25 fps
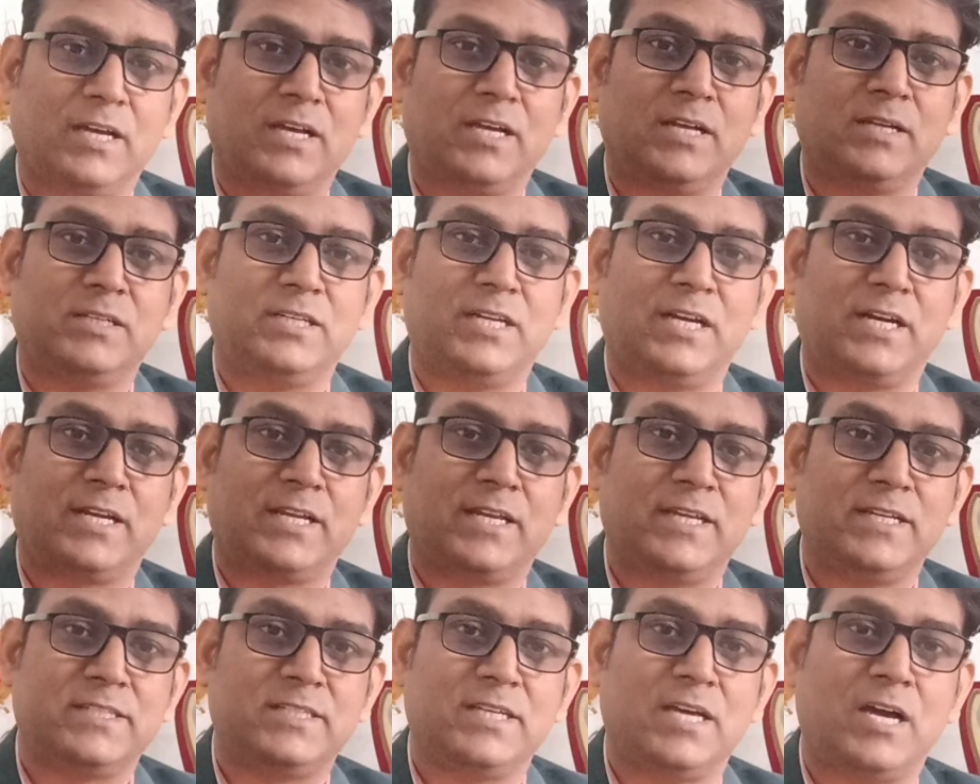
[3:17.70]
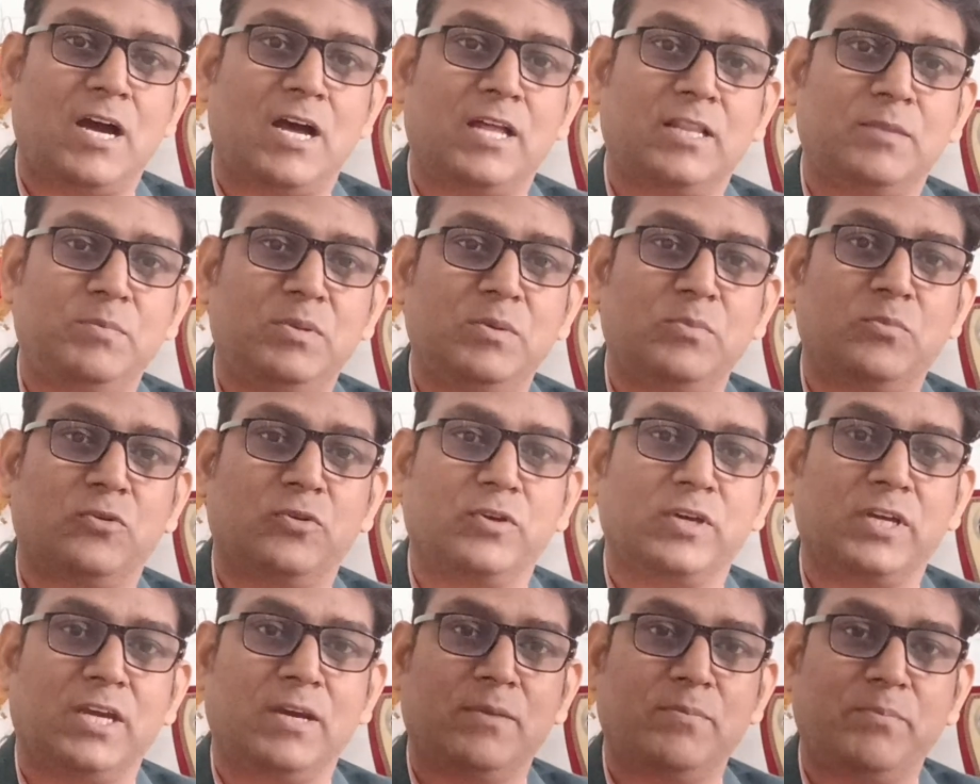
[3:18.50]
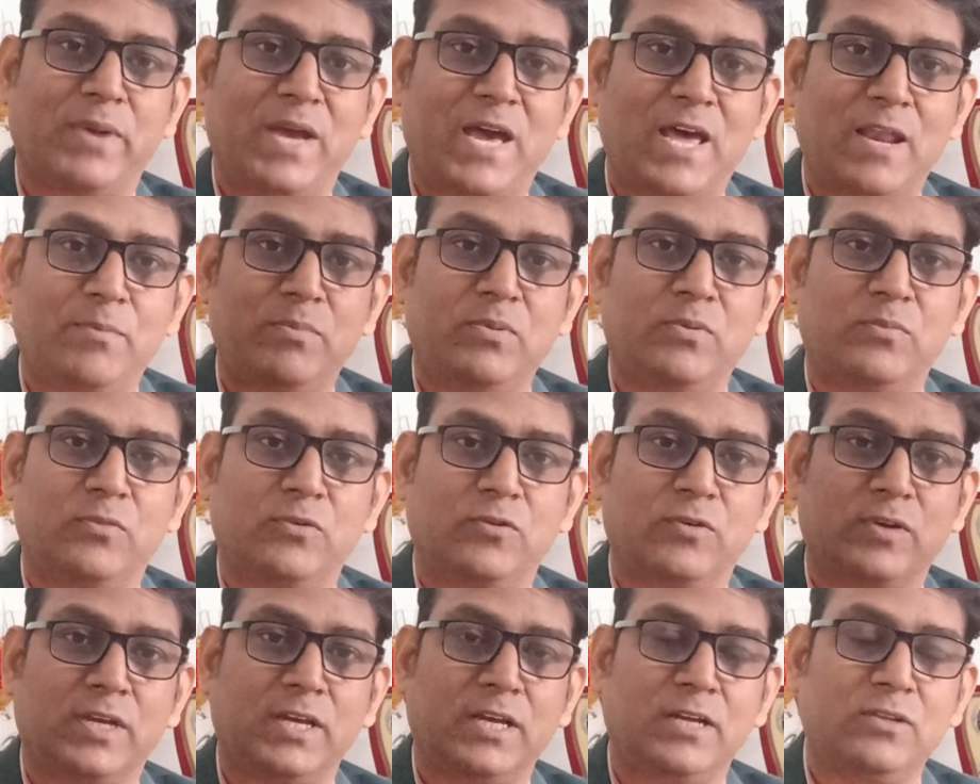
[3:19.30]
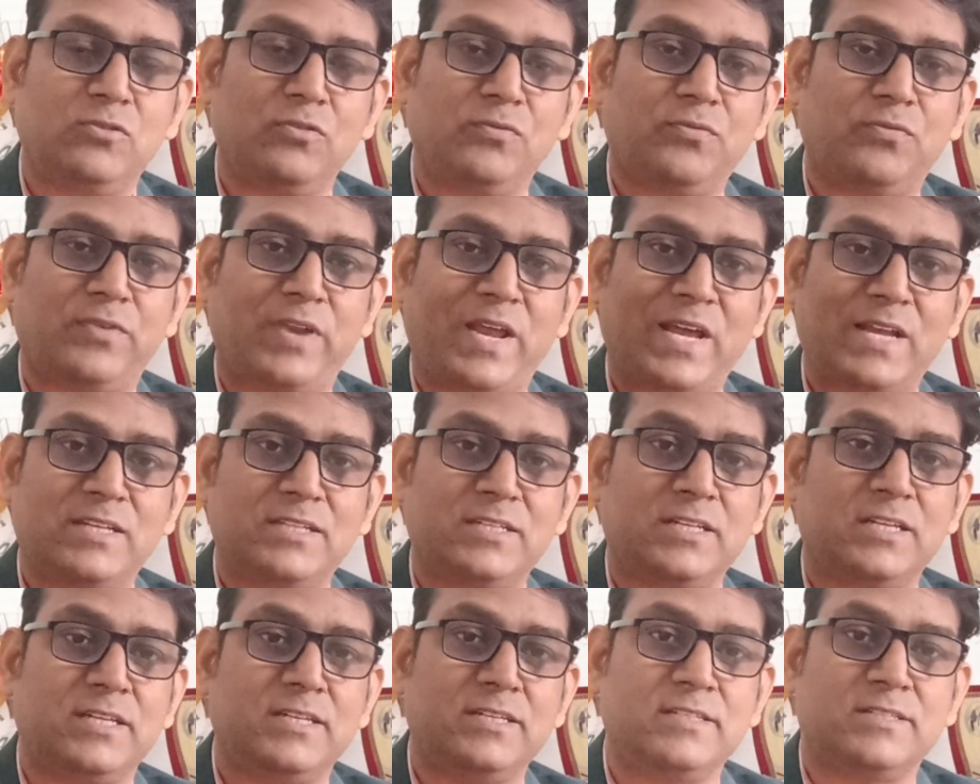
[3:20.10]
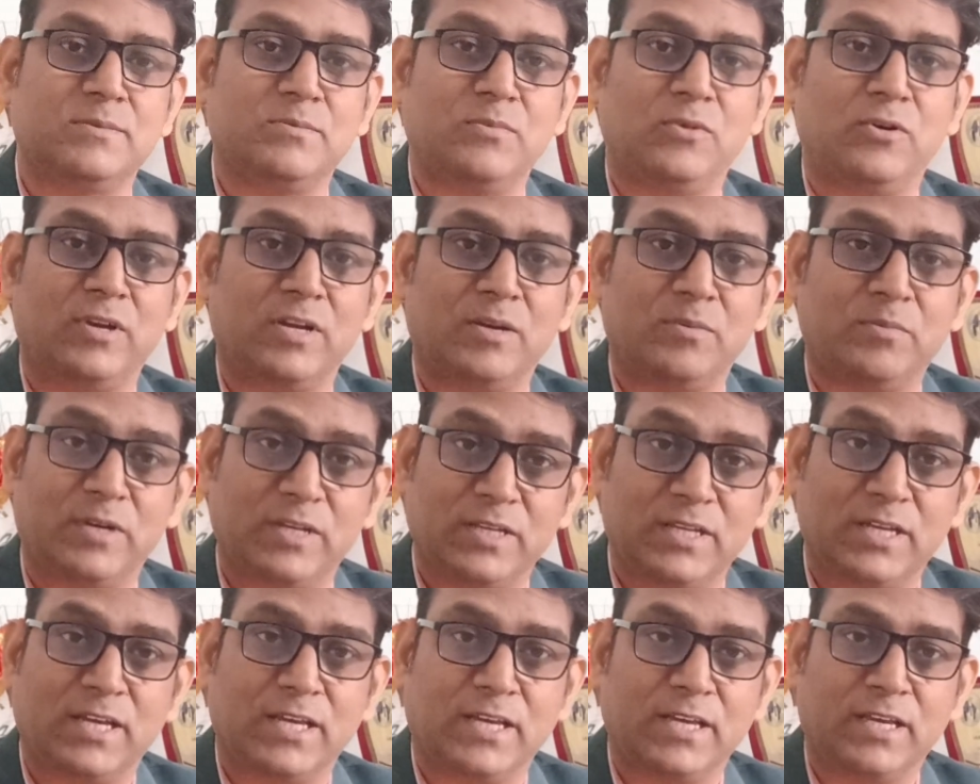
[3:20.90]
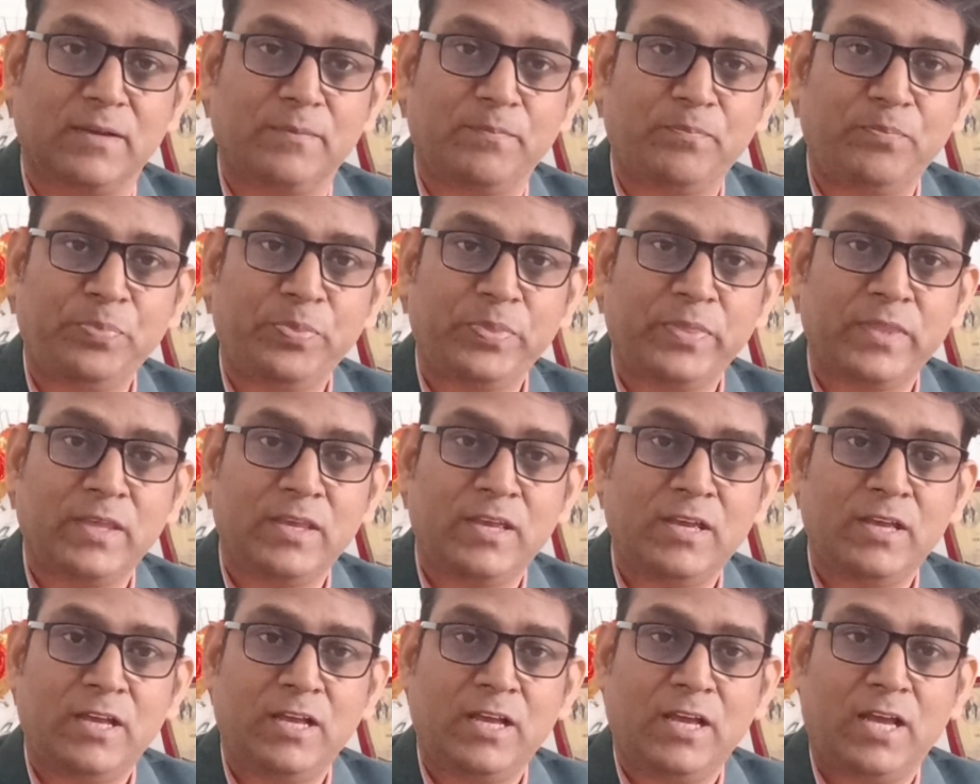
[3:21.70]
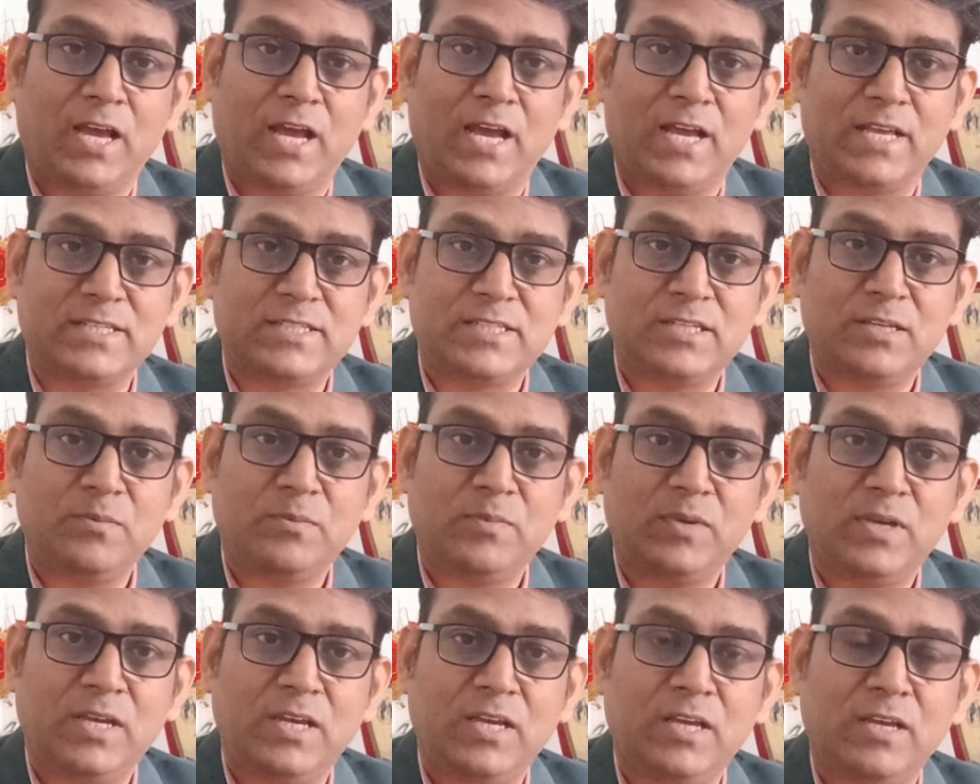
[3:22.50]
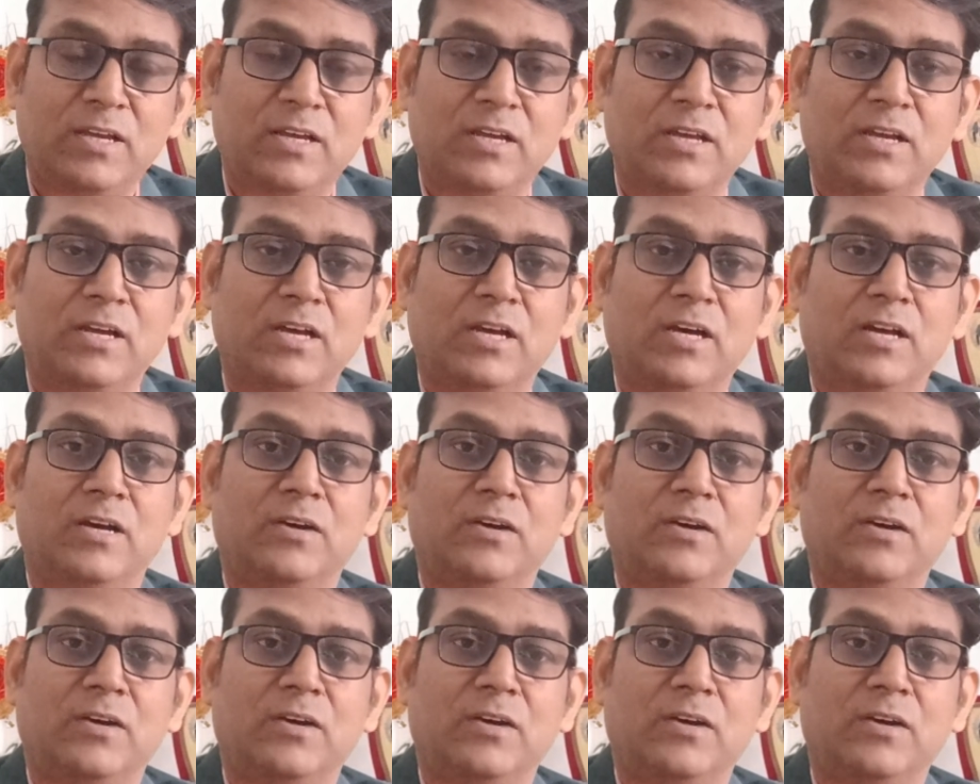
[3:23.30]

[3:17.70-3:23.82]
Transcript: या झटके से हाथ भी मुड़ गया पैर भी मुड़ गया तो फ्रैक्चर की संभावना बढ़ जाएगी ऐसे में